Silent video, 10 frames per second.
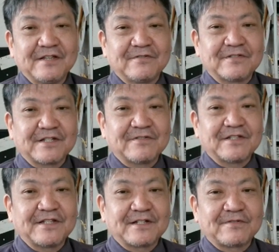どっちかというと
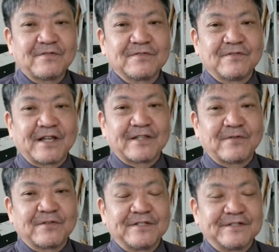政策論争をやって
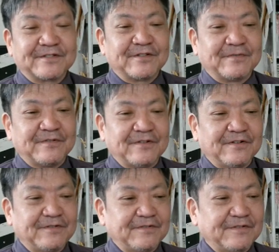ほしいんですけど
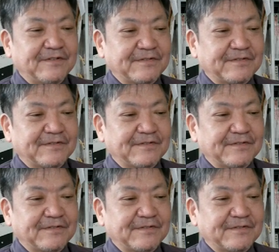も、